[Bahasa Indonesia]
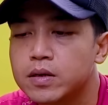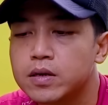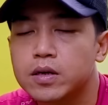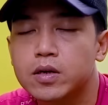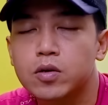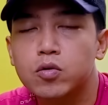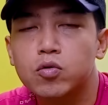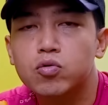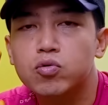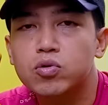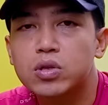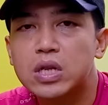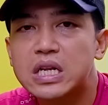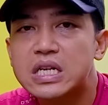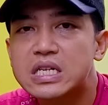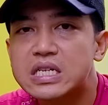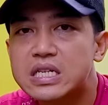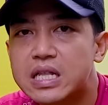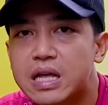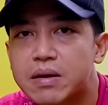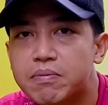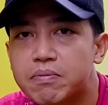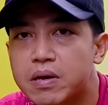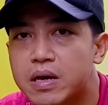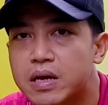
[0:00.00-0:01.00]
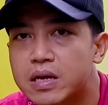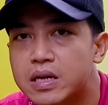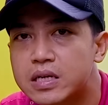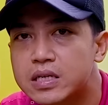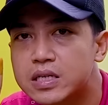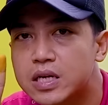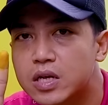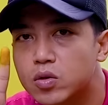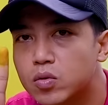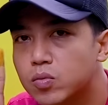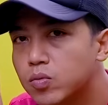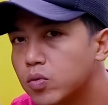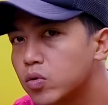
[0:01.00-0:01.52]
Eh, rutin setiap
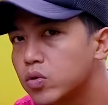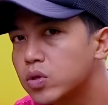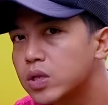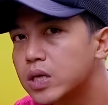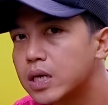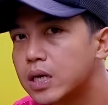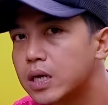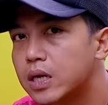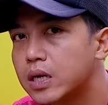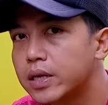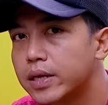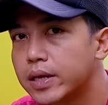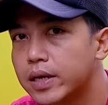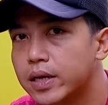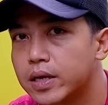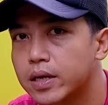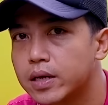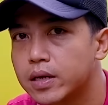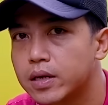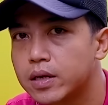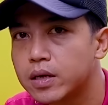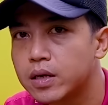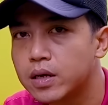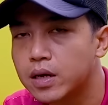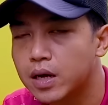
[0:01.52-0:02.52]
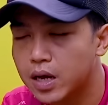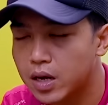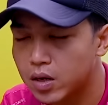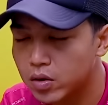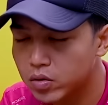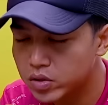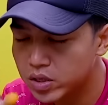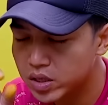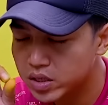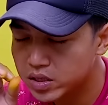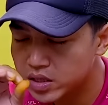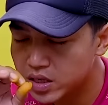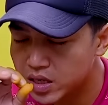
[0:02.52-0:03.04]
hari satu butir ya
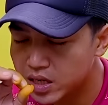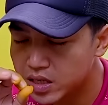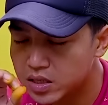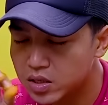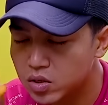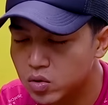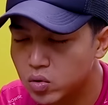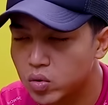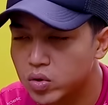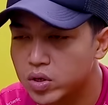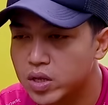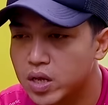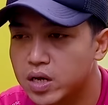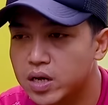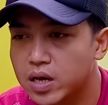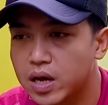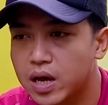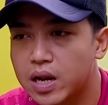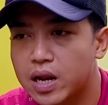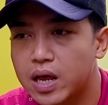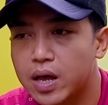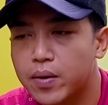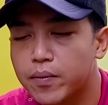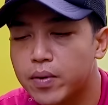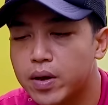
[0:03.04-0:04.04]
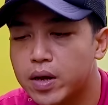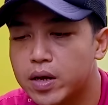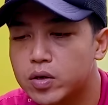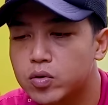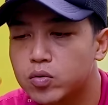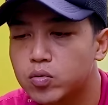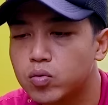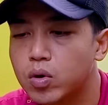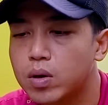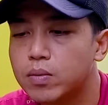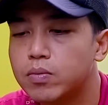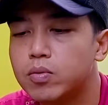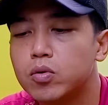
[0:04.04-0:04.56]
kalau yang telat telurnya agak lama
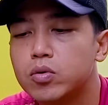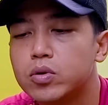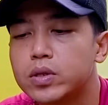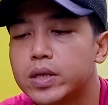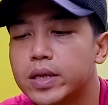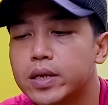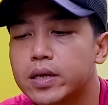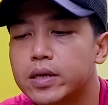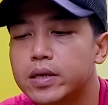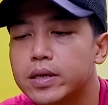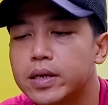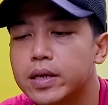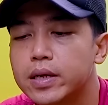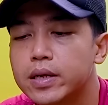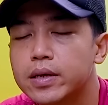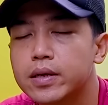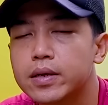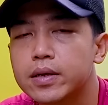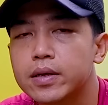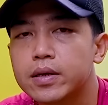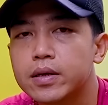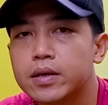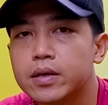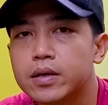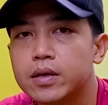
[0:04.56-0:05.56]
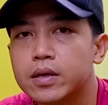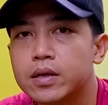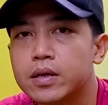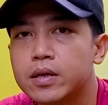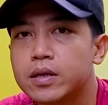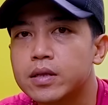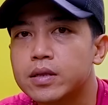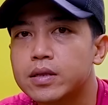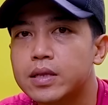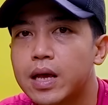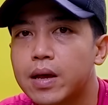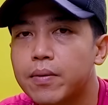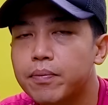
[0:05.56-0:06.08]
dua butir ya
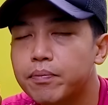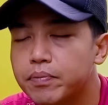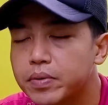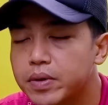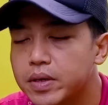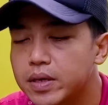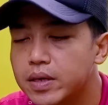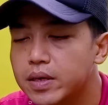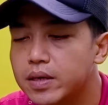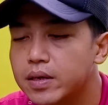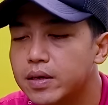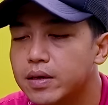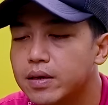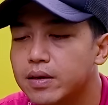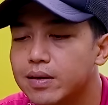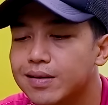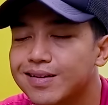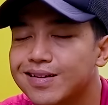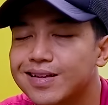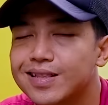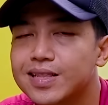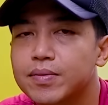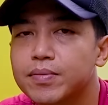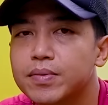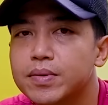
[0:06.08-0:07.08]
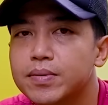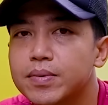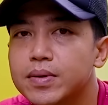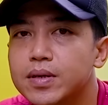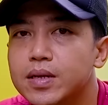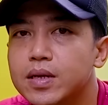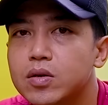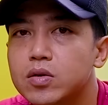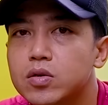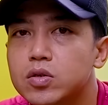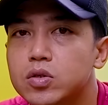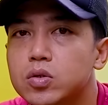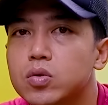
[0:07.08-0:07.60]
tapi eh,
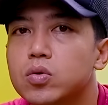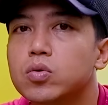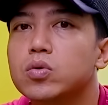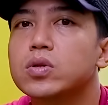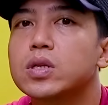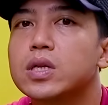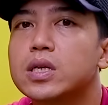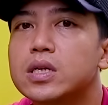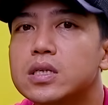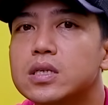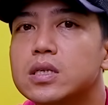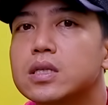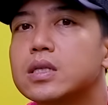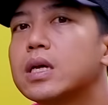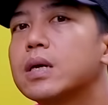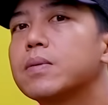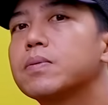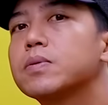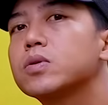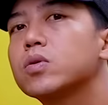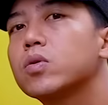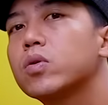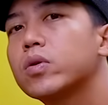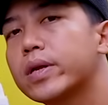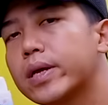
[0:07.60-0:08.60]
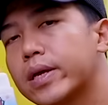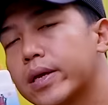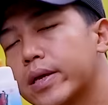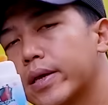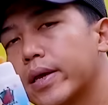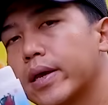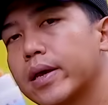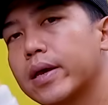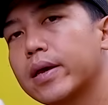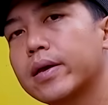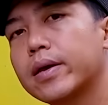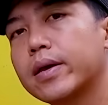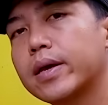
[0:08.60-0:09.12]
teman-teman harus rutin setiap sore
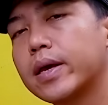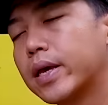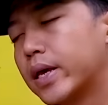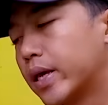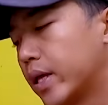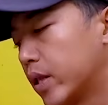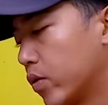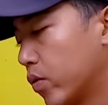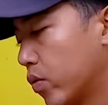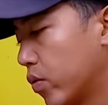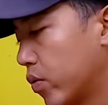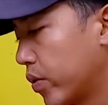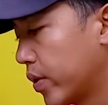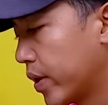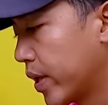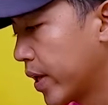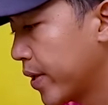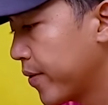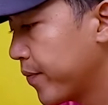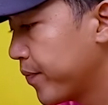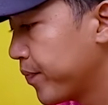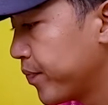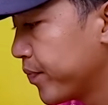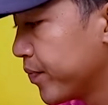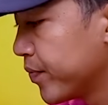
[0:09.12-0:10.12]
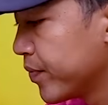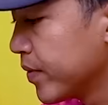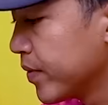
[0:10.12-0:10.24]
ya kayak gitu ya